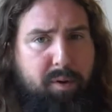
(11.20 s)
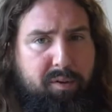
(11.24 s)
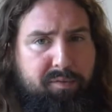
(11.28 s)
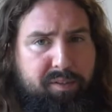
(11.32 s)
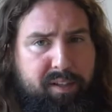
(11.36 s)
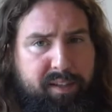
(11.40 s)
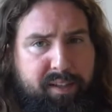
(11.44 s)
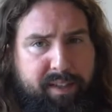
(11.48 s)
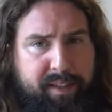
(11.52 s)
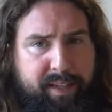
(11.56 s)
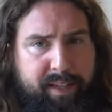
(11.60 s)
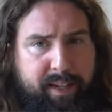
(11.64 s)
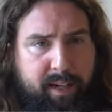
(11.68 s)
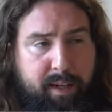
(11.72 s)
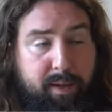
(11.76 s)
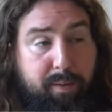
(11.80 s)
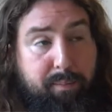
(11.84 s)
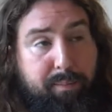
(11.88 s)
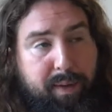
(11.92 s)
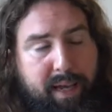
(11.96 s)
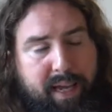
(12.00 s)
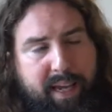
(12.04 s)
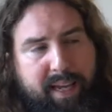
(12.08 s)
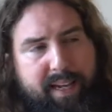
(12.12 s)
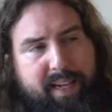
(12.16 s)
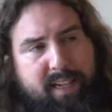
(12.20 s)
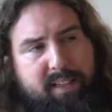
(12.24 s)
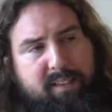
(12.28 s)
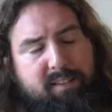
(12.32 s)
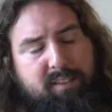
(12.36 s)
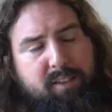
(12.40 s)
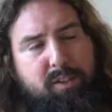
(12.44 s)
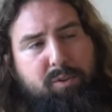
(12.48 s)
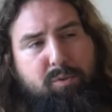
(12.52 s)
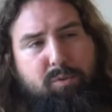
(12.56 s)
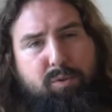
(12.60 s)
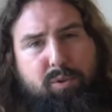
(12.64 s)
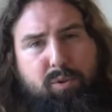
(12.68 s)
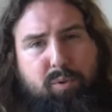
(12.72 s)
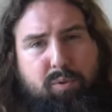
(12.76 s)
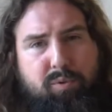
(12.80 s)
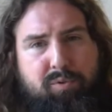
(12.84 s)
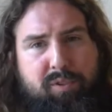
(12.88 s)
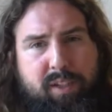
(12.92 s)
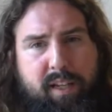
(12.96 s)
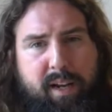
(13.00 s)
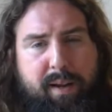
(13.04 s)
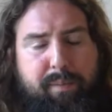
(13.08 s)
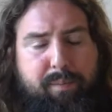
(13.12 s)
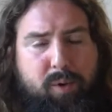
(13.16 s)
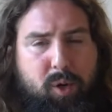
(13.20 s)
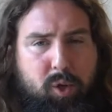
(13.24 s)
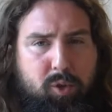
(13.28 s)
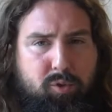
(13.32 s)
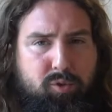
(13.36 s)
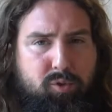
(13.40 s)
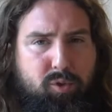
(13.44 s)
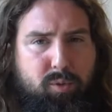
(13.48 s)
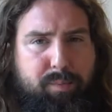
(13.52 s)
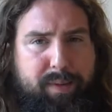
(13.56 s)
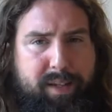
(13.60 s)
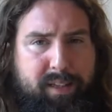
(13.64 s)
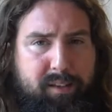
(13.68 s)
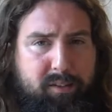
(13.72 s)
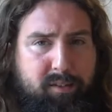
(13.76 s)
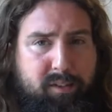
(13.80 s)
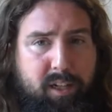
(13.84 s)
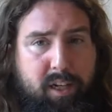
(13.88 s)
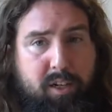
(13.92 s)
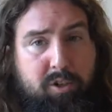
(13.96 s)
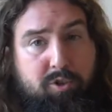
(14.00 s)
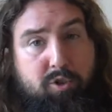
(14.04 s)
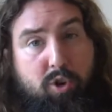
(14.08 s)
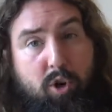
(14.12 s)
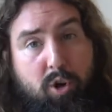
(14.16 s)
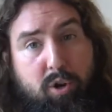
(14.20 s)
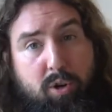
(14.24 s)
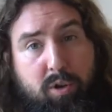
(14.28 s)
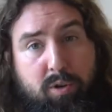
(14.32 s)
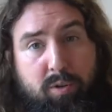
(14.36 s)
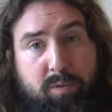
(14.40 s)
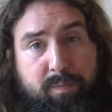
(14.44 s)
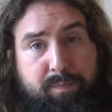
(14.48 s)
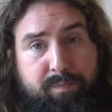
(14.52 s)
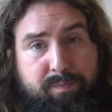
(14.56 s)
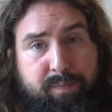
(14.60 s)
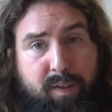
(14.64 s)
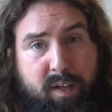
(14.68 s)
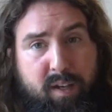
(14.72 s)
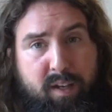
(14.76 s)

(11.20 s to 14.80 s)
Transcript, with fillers: a vedere? Beh, innanzitutto useremo lo strumento del gioco.